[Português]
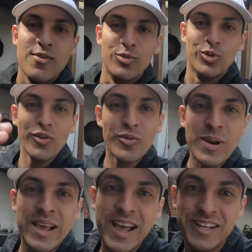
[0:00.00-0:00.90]
um novo
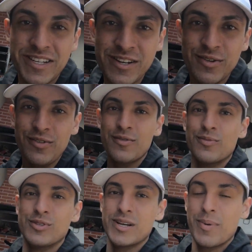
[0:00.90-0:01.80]
brinquedinho, vou
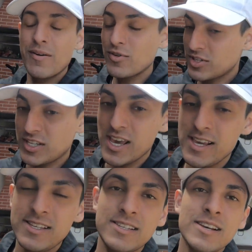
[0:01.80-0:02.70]
mostrar pra
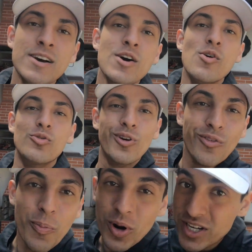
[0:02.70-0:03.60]
vocês um novo
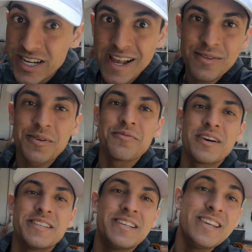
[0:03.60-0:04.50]
projeto que vai
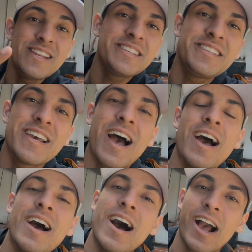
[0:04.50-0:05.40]
se iniciar
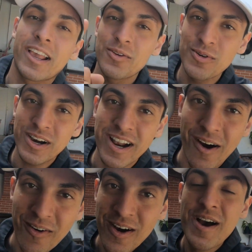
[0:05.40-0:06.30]
aqui no
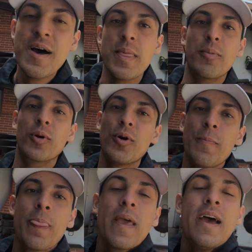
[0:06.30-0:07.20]
canal. Demorou?
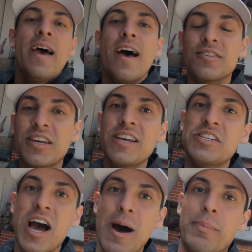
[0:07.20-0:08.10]
É o seguinte,
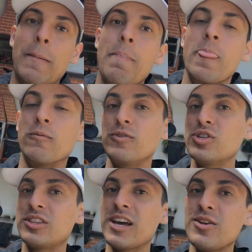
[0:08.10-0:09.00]
rapa, no vídeo
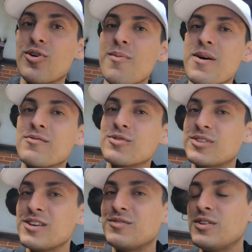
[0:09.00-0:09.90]
anterior, mano,
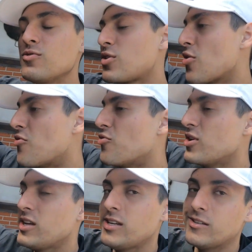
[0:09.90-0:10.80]
vocês viram que eu
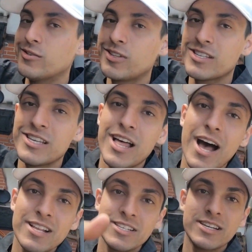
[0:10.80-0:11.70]
fui em outra
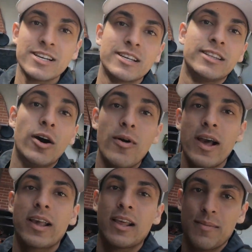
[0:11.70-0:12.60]
cidade, não é
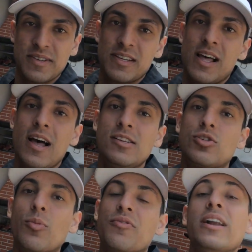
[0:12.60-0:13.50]
aqui na minha cidade,
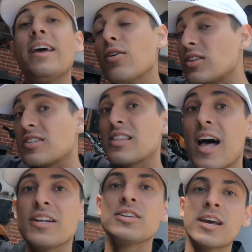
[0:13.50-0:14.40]
como eu falei, é outra
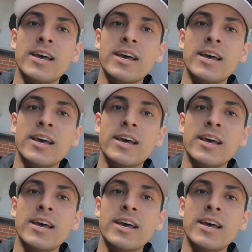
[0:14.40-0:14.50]
cidade,